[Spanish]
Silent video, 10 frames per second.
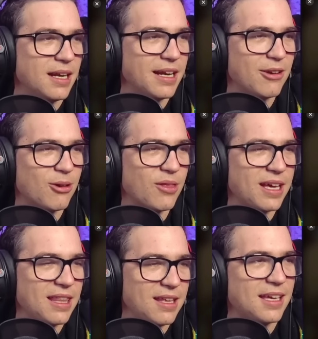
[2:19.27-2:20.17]

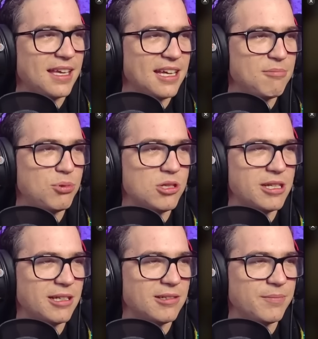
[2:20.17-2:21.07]
Recordad que ya el
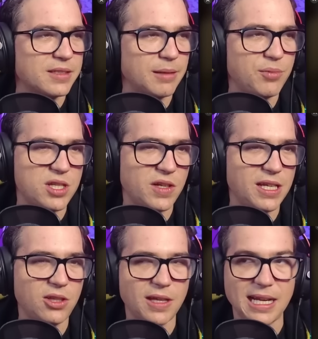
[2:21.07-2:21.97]
puchero, o sea, puchero hay
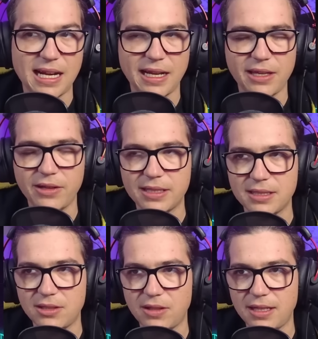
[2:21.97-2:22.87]
en todas las regiones,
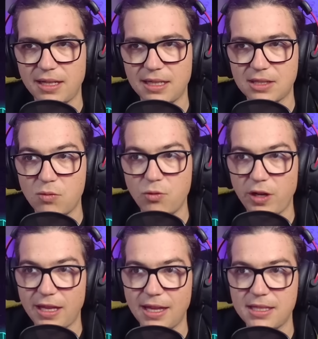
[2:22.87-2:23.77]
en todas las
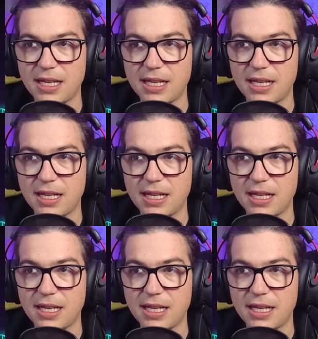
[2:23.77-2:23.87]
comunidades.